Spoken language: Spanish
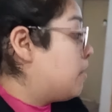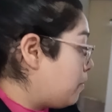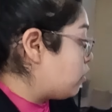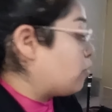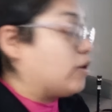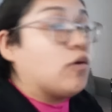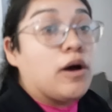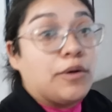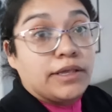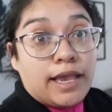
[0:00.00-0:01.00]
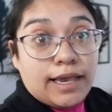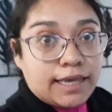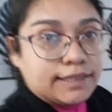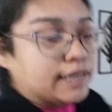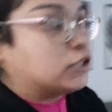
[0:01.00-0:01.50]
pero bueno ahorita ya
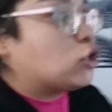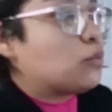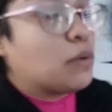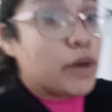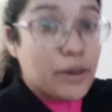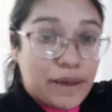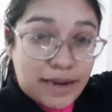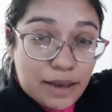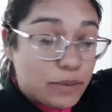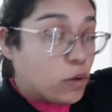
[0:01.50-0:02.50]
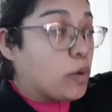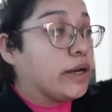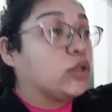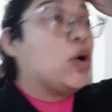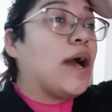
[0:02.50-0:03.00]
que hice eso me voy a venir a mi
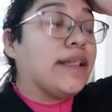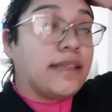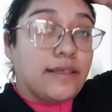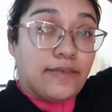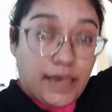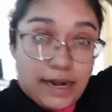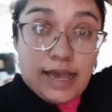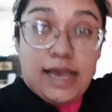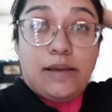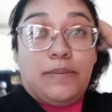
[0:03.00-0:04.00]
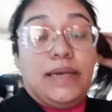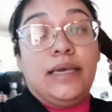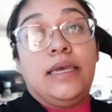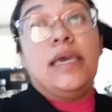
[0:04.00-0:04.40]
cuarto a tender la cama